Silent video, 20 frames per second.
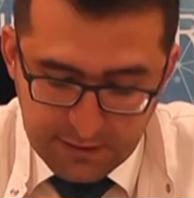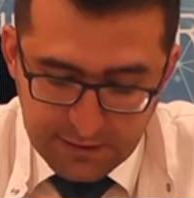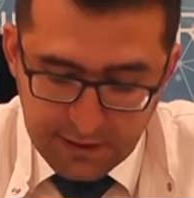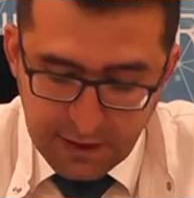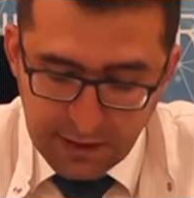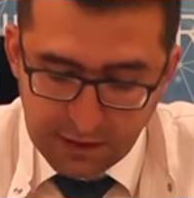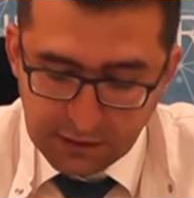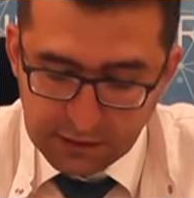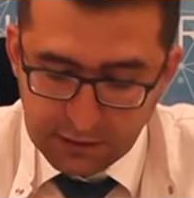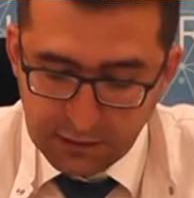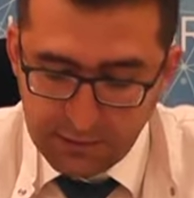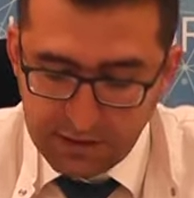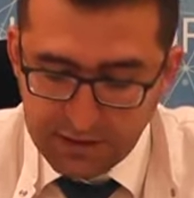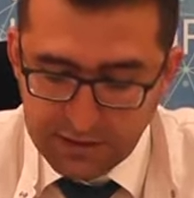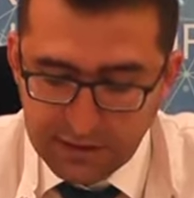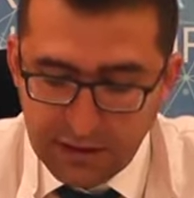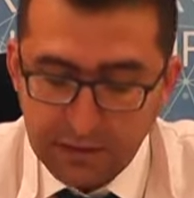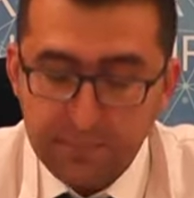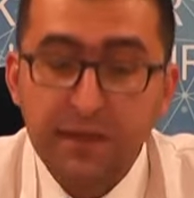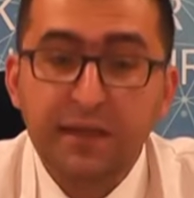sağlıklı
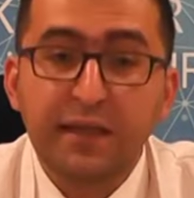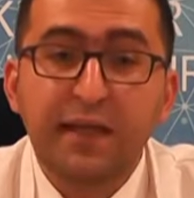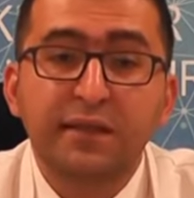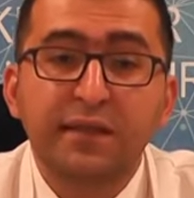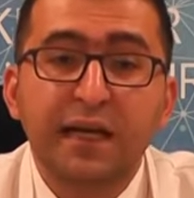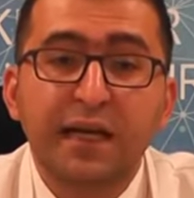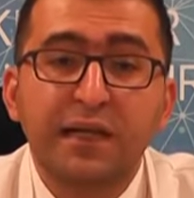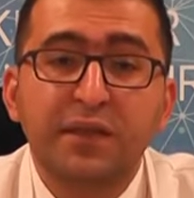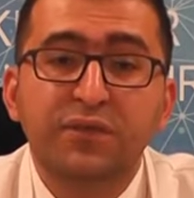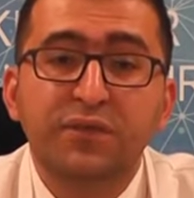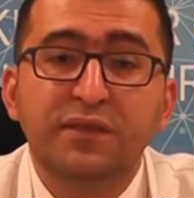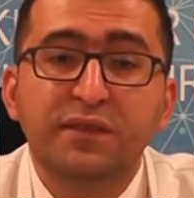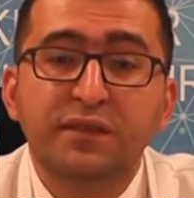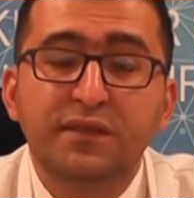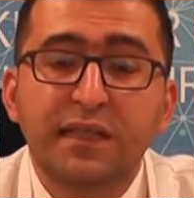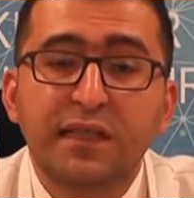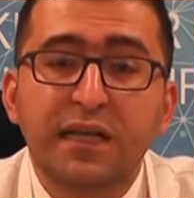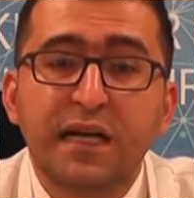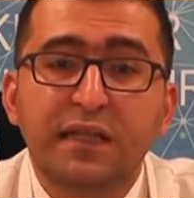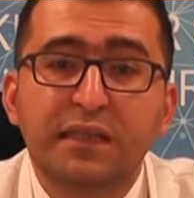beslenme, yeterli
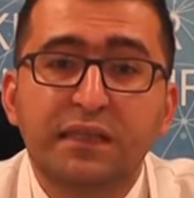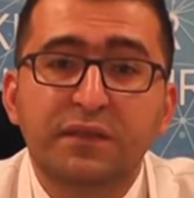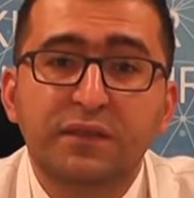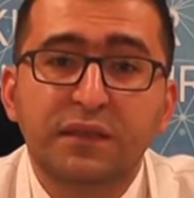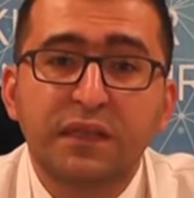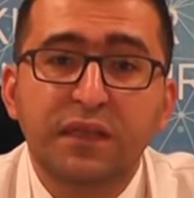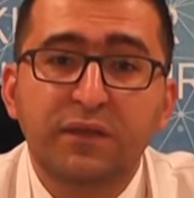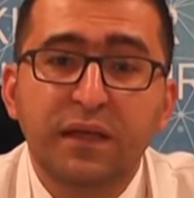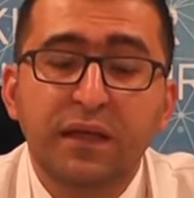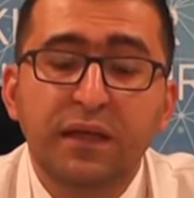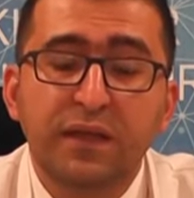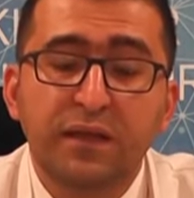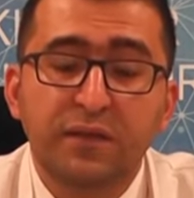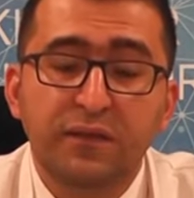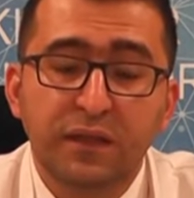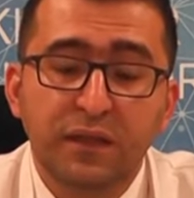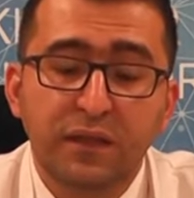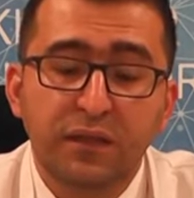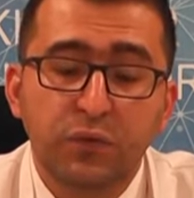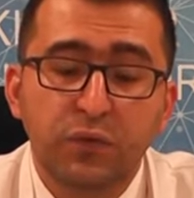fiziksel aktivite
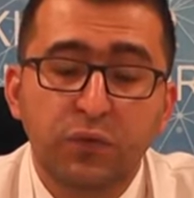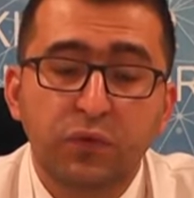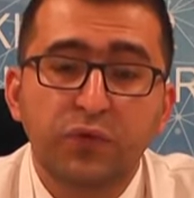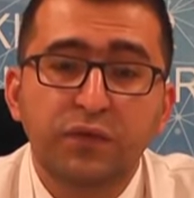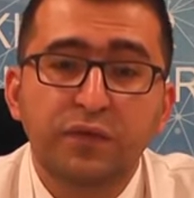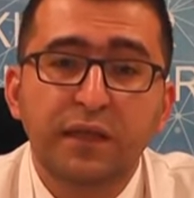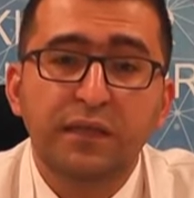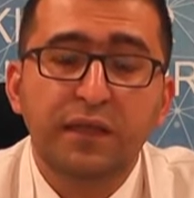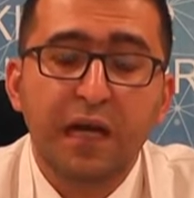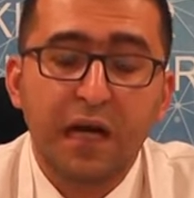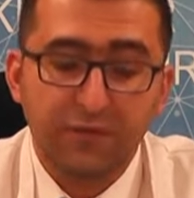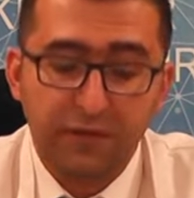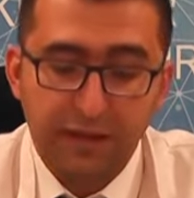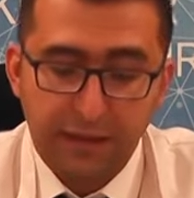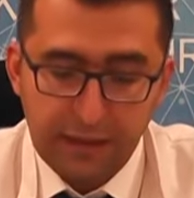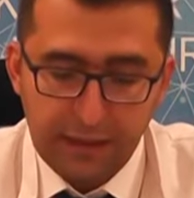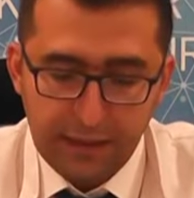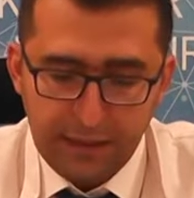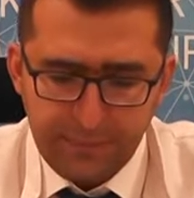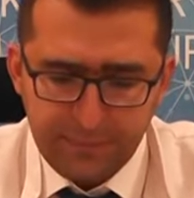ve uygun tedavi
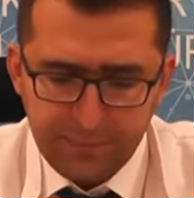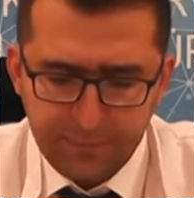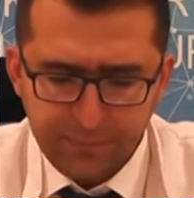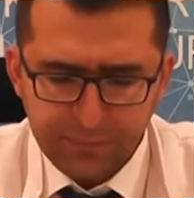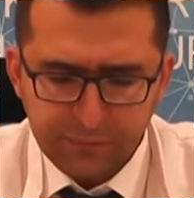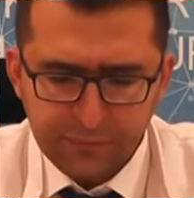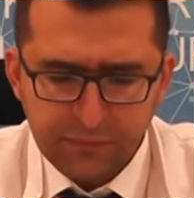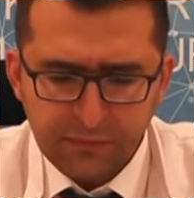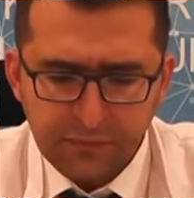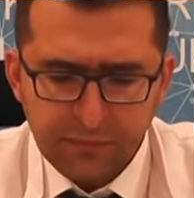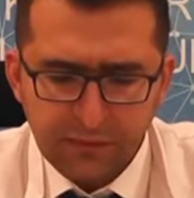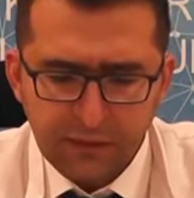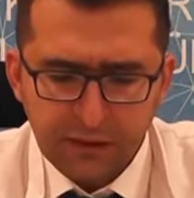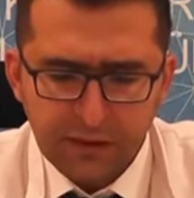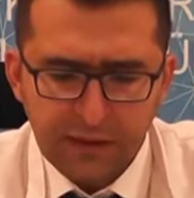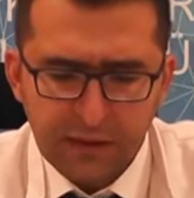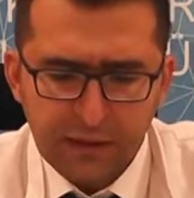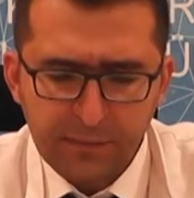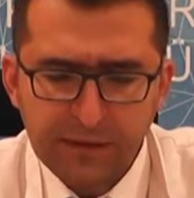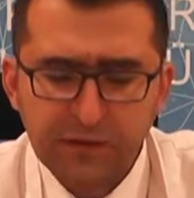ile
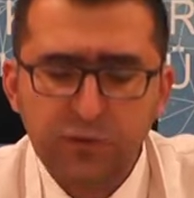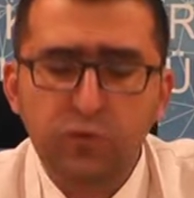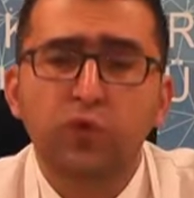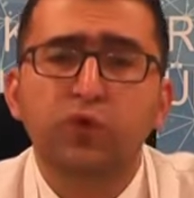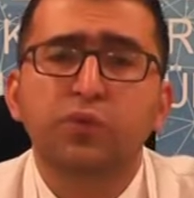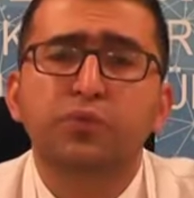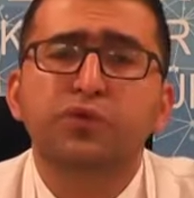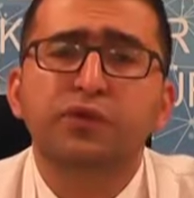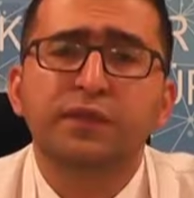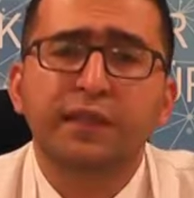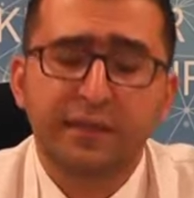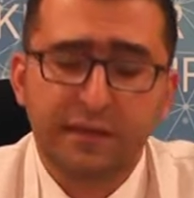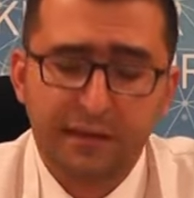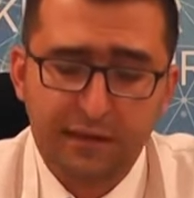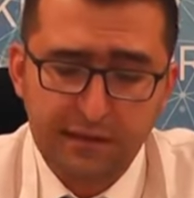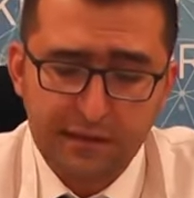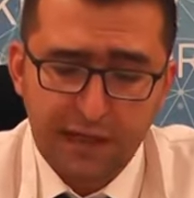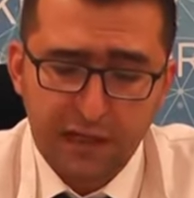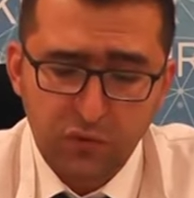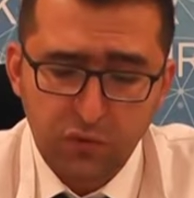diyabetin olumsuz
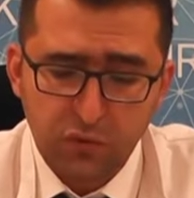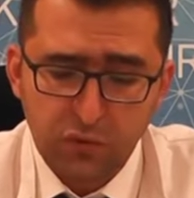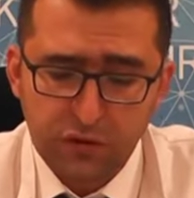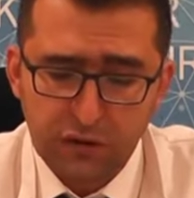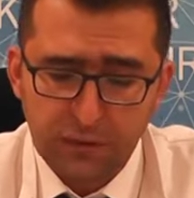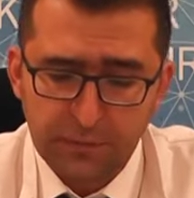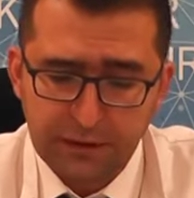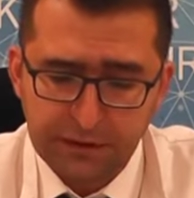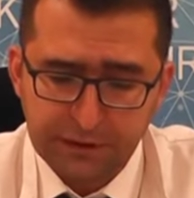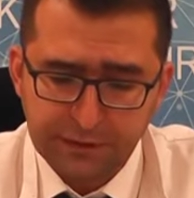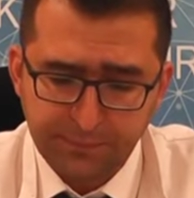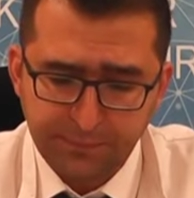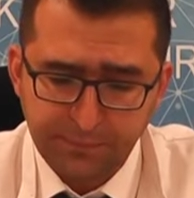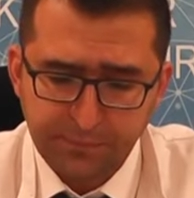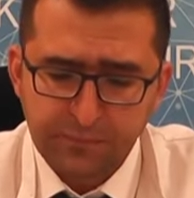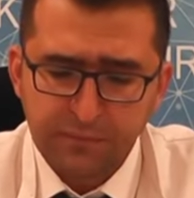etkilerinden korunabilir.